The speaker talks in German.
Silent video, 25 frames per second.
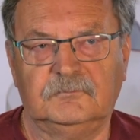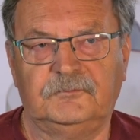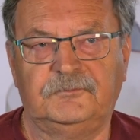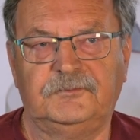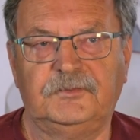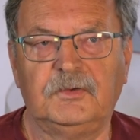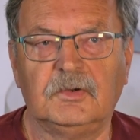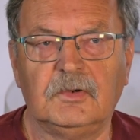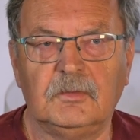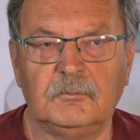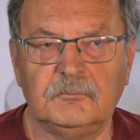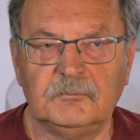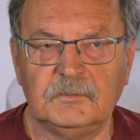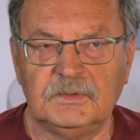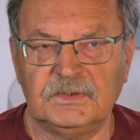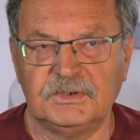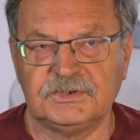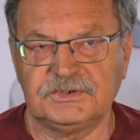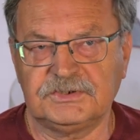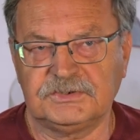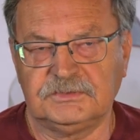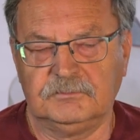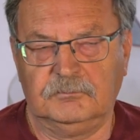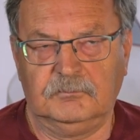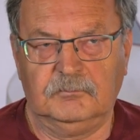Firmen,
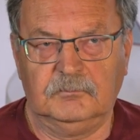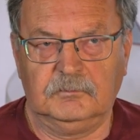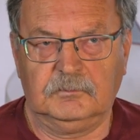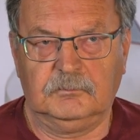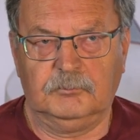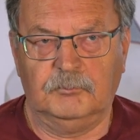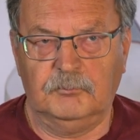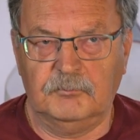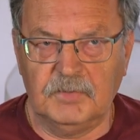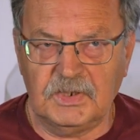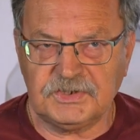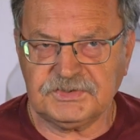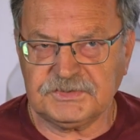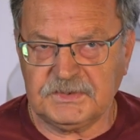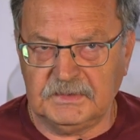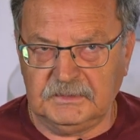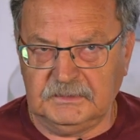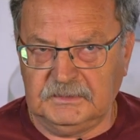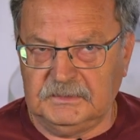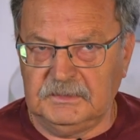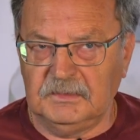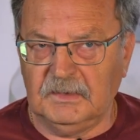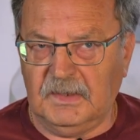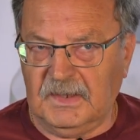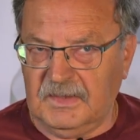ich möchte
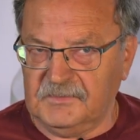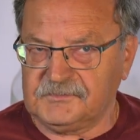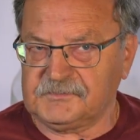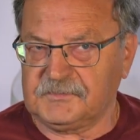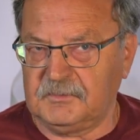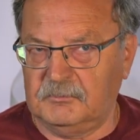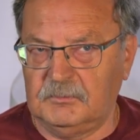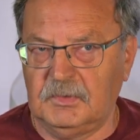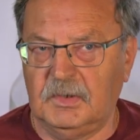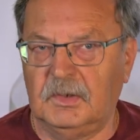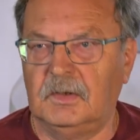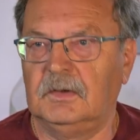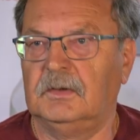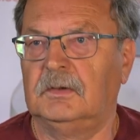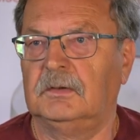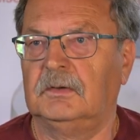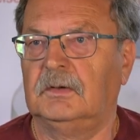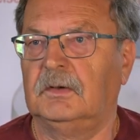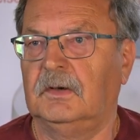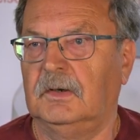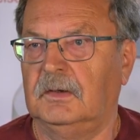hier erst einmal